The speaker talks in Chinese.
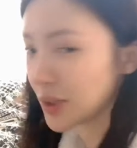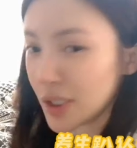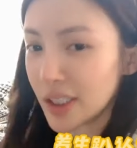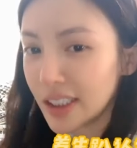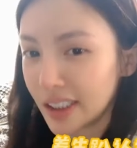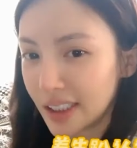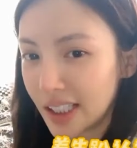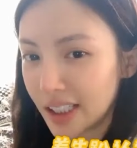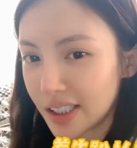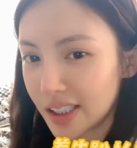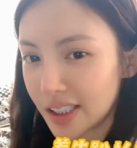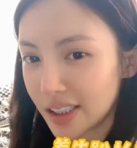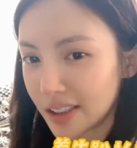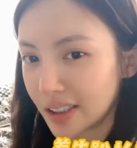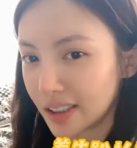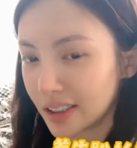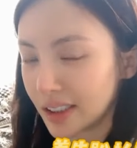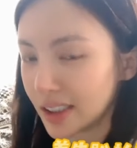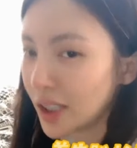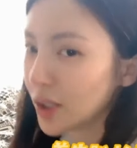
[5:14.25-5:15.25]
是挺养生
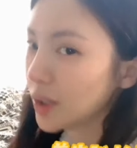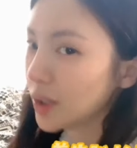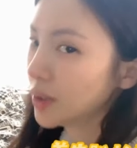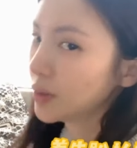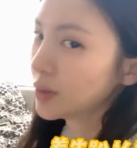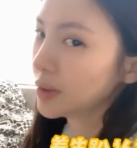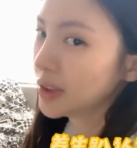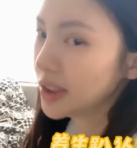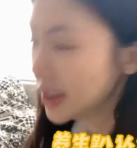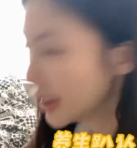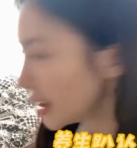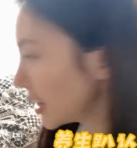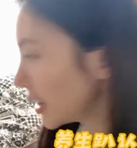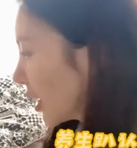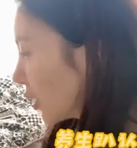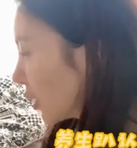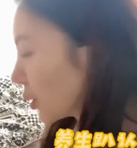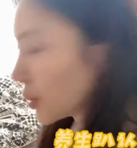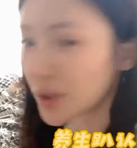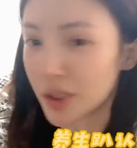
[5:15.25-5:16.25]
的，一定要一定
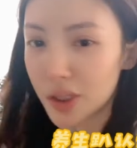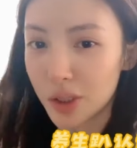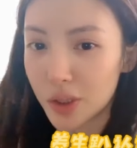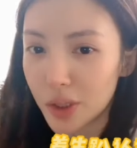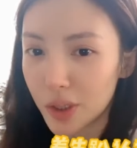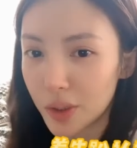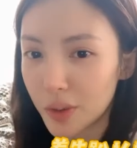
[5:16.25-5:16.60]
要多吃水